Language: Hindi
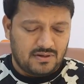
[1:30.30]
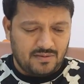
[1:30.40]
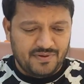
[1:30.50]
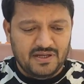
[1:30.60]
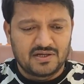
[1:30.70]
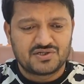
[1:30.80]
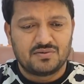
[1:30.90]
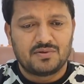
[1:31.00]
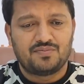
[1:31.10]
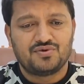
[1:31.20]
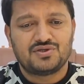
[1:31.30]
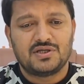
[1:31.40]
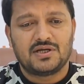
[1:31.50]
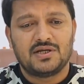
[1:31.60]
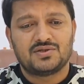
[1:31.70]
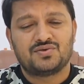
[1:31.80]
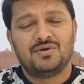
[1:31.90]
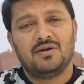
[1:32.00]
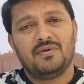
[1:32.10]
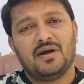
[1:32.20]
काफ़ी कस्टमर पूछते हैं कि
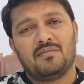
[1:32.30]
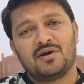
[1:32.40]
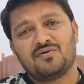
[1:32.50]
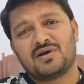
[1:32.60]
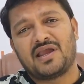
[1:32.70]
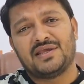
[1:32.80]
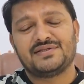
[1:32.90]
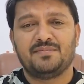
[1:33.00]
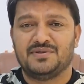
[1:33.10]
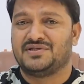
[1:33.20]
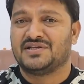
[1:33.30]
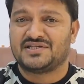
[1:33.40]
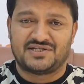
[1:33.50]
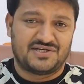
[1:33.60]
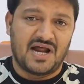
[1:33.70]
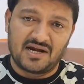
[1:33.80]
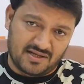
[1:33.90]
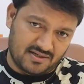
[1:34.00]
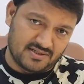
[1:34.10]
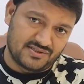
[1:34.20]
सुनील भाई हमारे को कैसे बिजनेस
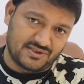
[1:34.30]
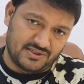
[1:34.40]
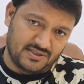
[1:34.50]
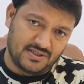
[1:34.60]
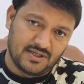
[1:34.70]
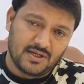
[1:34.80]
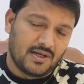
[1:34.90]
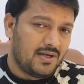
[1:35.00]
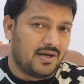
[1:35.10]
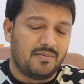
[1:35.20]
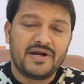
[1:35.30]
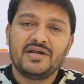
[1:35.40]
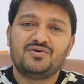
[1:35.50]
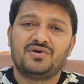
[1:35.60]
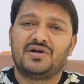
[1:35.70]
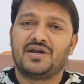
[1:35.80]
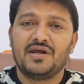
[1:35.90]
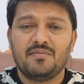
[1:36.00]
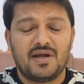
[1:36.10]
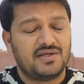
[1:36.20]
स्टार्ट करना चाहिए हमारी जो
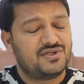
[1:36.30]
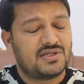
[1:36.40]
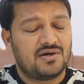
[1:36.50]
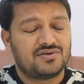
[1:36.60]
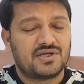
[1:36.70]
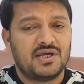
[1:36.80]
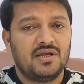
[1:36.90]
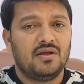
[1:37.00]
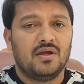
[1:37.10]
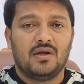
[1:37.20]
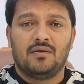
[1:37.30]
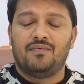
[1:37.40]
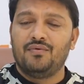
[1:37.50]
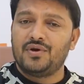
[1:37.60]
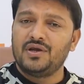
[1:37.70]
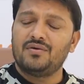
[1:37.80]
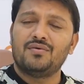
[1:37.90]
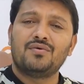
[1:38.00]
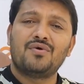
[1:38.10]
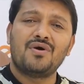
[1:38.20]
टीम है इशिता उसकी पूरी
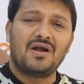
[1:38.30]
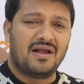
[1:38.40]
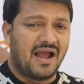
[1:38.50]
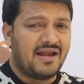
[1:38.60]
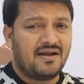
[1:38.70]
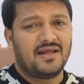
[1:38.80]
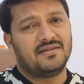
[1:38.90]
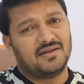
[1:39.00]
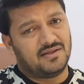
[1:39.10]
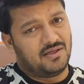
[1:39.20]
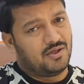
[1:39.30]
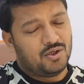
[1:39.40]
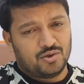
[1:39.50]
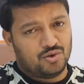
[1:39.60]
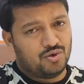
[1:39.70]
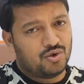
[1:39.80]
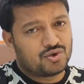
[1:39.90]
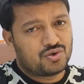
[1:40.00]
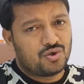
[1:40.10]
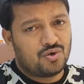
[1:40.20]
उनको गाइडलाइन देती है
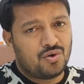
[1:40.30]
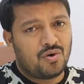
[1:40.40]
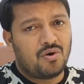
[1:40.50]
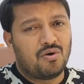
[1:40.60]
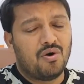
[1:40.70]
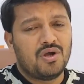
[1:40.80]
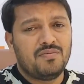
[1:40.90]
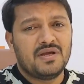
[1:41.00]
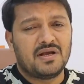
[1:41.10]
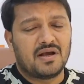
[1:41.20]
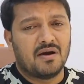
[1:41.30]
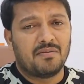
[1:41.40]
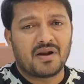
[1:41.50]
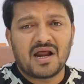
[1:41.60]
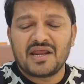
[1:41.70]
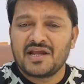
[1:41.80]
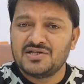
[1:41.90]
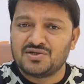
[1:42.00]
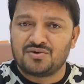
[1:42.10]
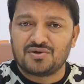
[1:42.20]
दोस्तों कोई भी घबराने
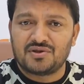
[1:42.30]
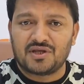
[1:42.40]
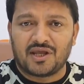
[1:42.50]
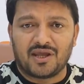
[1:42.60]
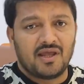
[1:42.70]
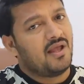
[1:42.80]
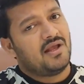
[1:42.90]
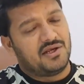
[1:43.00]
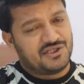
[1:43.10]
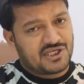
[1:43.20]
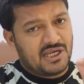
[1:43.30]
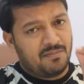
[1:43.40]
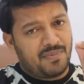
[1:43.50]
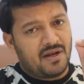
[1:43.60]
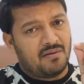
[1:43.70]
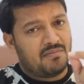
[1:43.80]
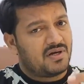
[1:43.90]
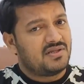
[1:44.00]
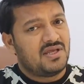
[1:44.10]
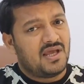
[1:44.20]
की जरूरत नहीं स्क्रीन पे
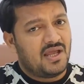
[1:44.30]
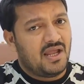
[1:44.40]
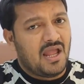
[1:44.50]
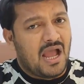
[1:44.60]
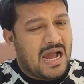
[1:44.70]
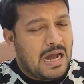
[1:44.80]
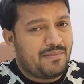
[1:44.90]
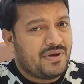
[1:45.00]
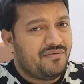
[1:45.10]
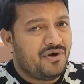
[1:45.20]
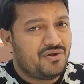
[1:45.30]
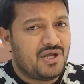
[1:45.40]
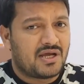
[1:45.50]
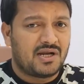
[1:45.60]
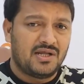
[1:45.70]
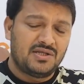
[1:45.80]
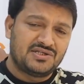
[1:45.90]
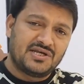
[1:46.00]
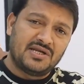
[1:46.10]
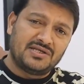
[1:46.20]
नंबर दिए हैं आप ये वीडियो देख रहे
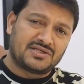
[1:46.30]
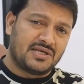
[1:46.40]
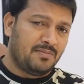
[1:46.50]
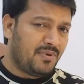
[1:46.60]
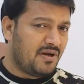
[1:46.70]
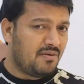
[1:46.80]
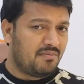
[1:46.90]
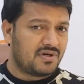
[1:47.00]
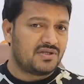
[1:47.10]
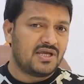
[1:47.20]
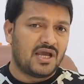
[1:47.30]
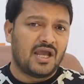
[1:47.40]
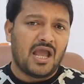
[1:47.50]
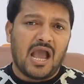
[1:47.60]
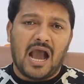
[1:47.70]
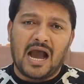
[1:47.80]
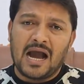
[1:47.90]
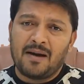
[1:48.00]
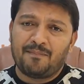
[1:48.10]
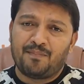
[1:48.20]
हैं स्क्रीन तो स्क्रीन पे नंबर दिए
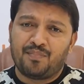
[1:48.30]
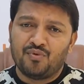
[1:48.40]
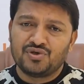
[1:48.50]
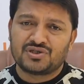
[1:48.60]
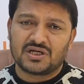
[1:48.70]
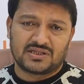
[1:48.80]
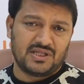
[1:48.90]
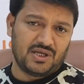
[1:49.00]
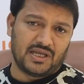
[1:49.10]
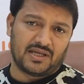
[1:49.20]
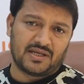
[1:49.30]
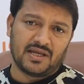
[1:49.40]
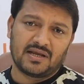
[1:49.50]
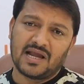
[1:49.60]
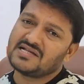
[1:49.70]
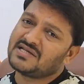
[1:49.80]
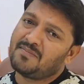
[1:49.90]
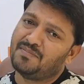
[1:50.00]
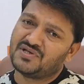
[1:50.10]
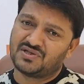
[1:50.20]
हैं आप पूछ सकते हैं कि
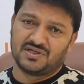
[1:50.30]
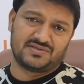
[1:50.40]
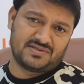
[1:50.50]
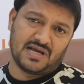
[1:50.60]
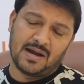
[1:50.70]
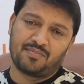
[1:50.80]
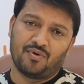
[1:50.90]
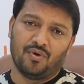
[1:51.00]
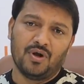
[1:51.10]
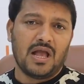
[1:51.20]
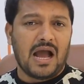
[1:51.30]
कैसा बिजनेस आपको